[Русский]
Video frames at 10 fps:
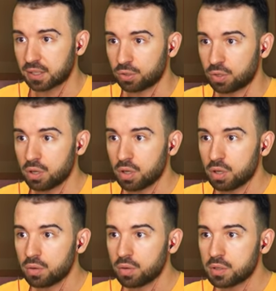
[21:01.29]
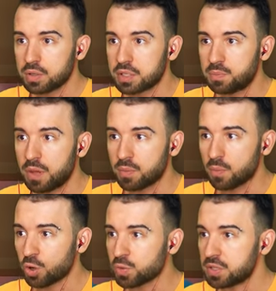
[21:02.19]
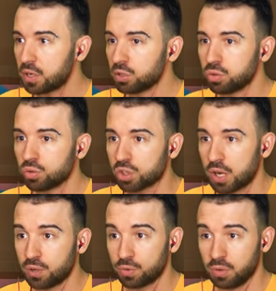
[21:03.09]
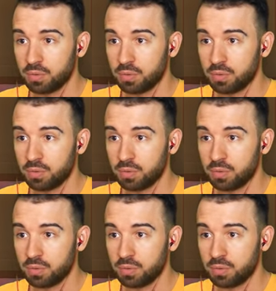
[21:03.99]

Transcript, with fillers: который... Теперь мы можем делать лужайку.